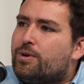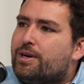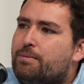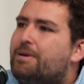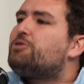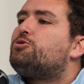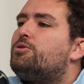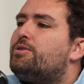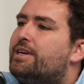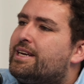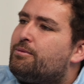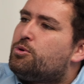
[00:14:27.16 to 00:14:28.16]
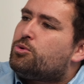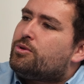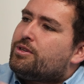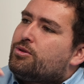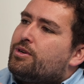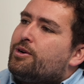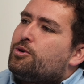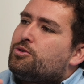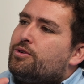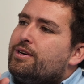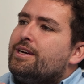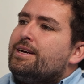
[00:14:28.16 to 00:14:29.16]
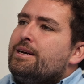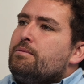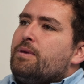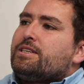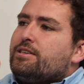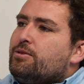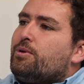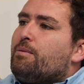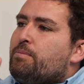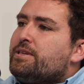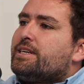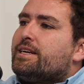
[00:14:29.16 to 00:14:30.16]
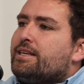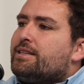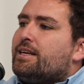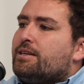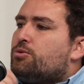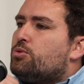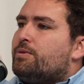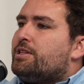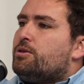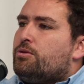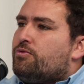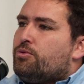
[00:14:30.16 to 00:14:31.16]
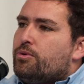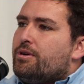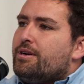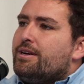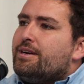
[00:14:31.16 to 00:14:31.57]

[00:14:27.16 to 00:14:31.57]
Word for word: ¿Qué pasó? ¿En qué minuto de estos negocios vas a ser una empresa que está ahí tú metido full